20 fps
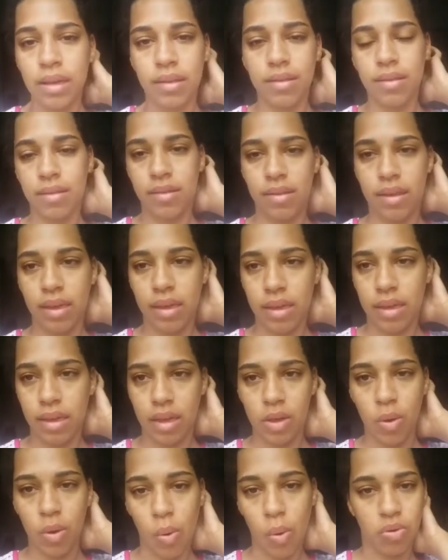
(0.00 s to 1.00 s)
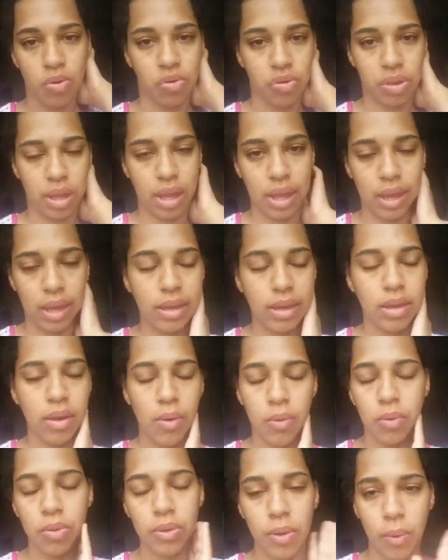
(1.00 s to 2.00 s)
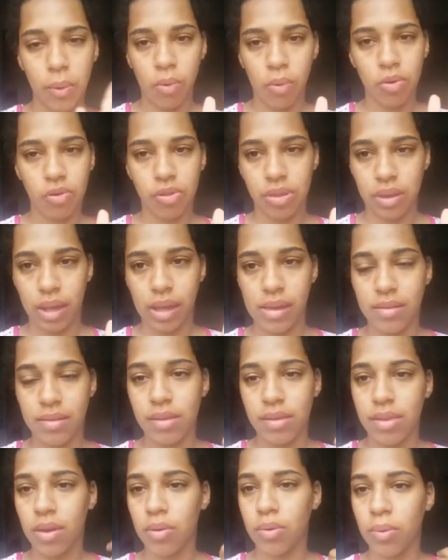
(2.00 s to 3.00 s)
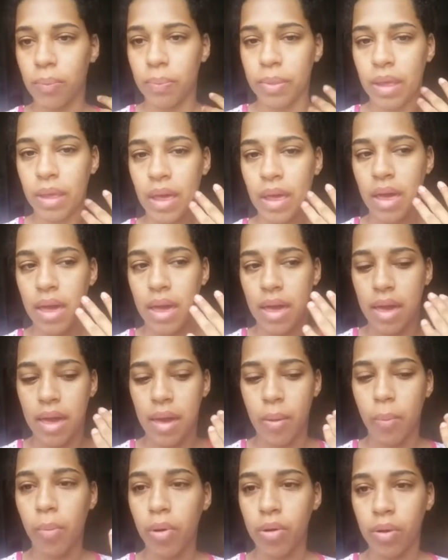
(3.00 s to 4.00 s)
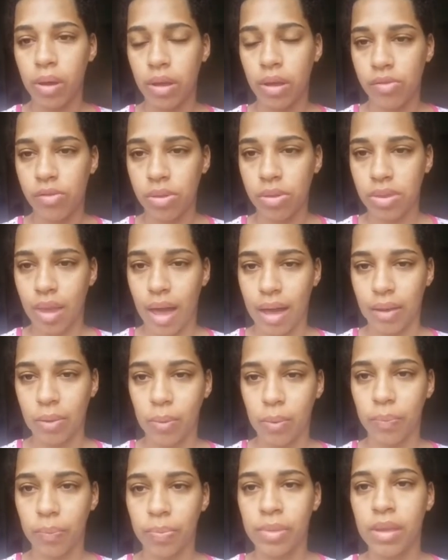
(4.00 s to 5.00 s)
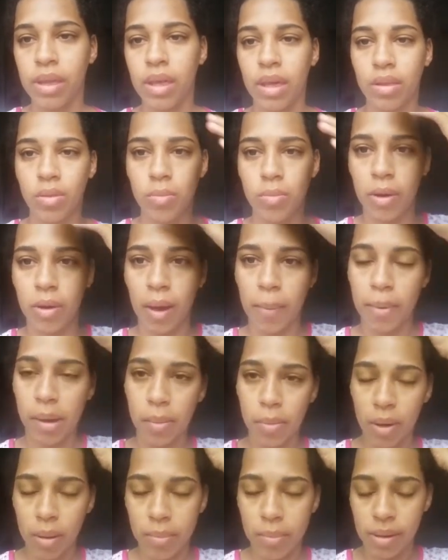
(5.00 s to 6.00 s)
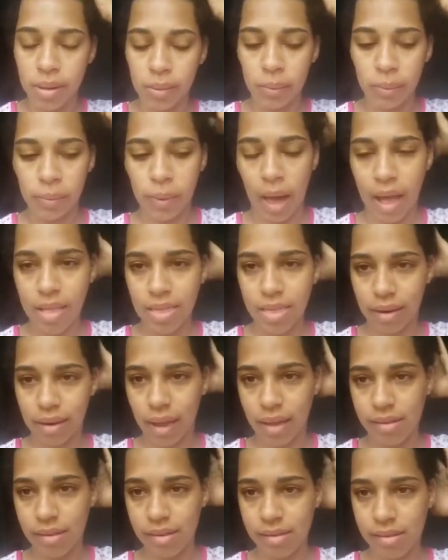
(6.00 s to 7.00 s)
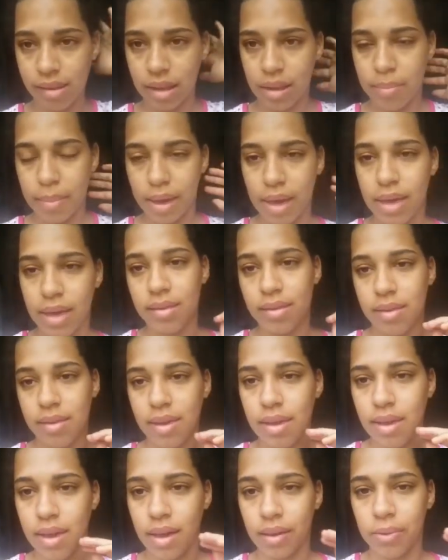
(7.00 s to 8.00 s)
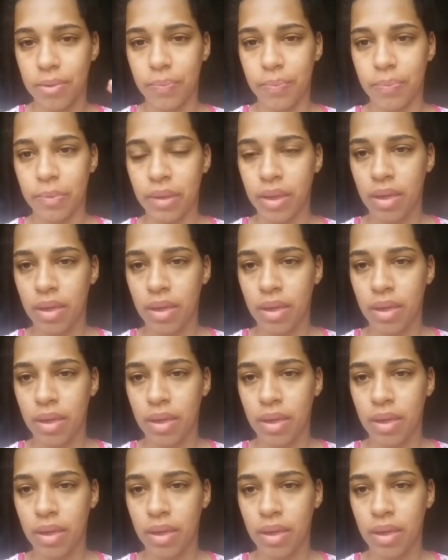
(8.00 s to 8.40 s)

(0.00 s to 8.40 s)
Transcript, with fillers: se eu gostei ou não gostei, se deu é, um bom resultado no meu cabelo, que meu cabelo atrás, assim, ele é mais ressecado.